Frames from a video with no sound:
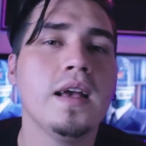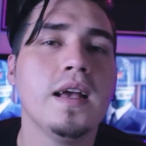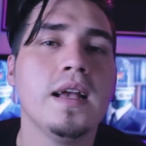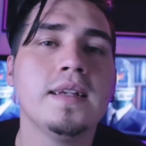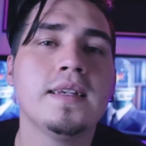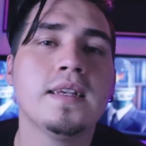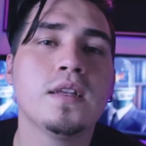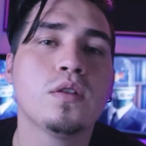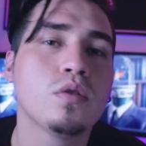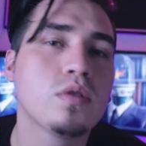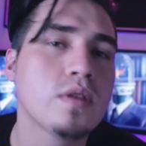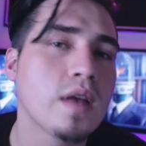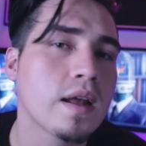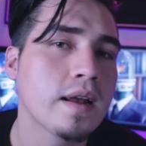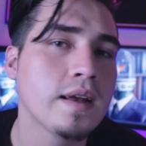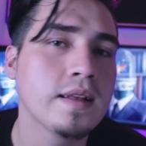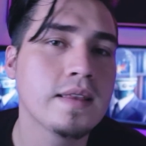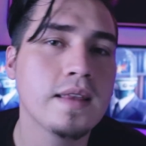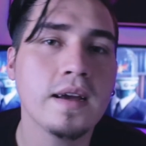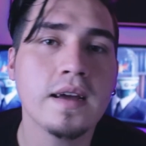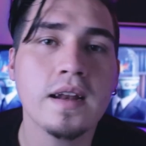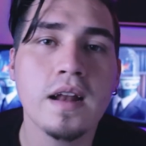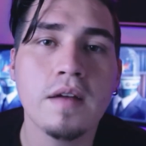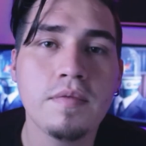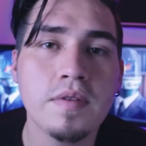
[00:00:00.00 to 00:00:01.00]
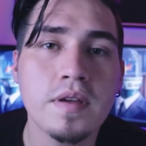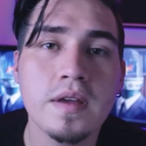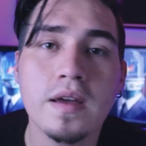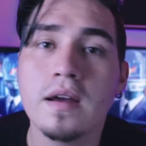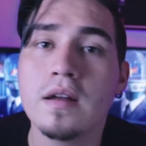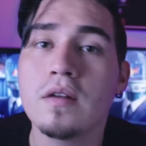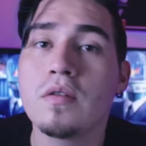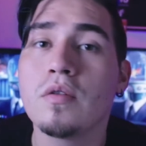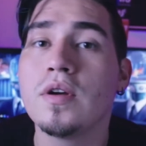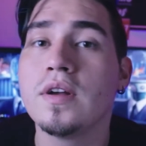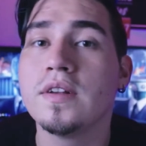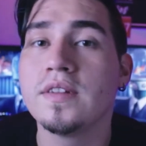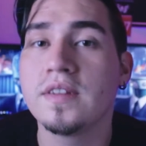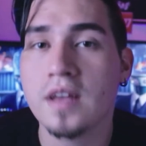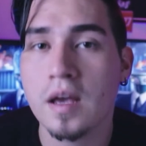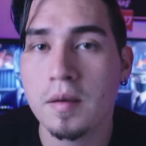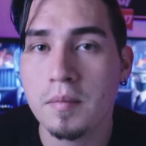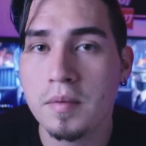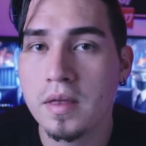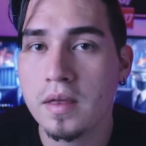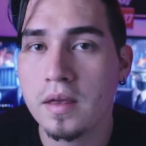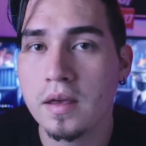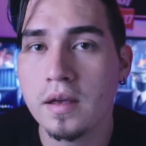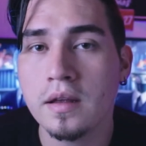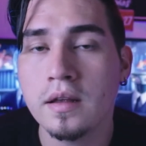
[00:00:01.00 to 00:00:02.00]
Y si tu tarjeta gráfica no es de
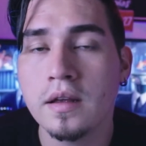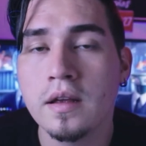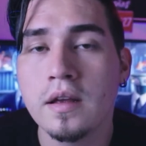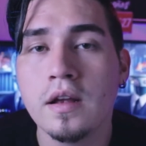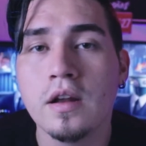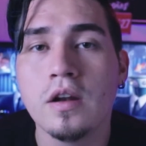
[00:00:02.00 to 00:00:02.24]
AMD,